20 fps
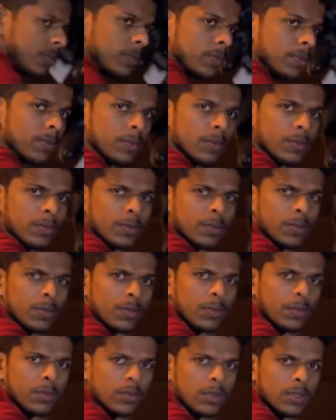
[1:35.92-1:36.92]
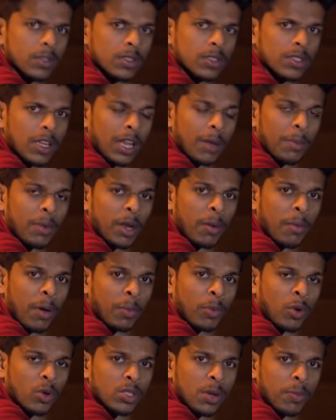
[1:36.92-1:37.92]
टंकी खाली कर देगा साले मेरा
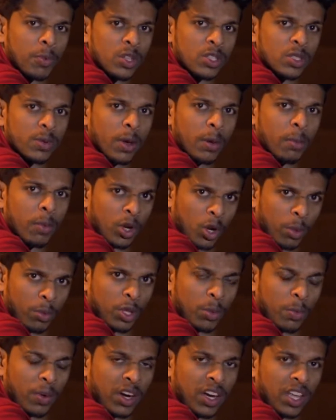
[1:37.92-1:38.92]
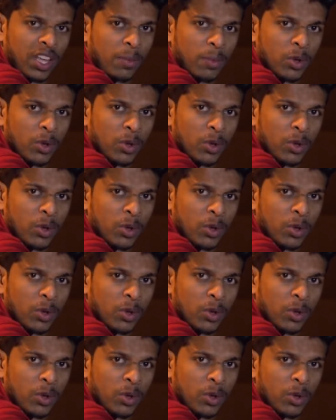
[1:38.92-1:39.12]
बाप कौन सा पुलिस में है मेरे को भी तो पकड़ेगी